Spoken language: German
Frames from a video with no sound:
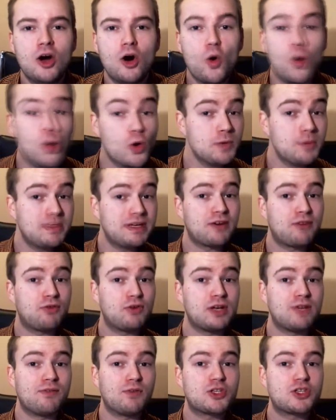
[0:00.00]
ohne mir
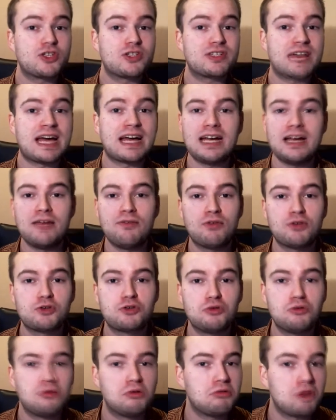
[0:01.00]
davon ein Wort zu sagen, einfach
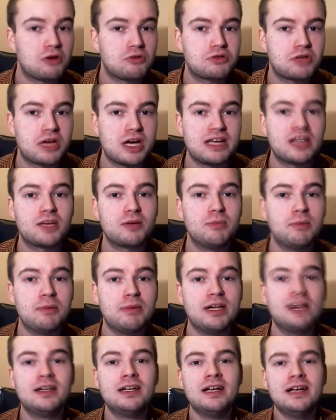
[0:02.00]
so aus heiterem
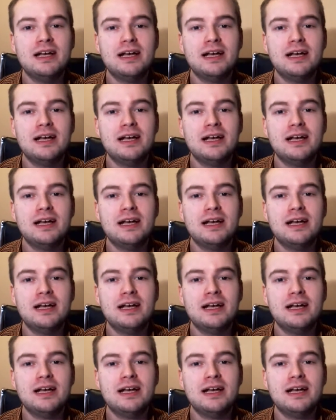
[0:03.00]
Himmel.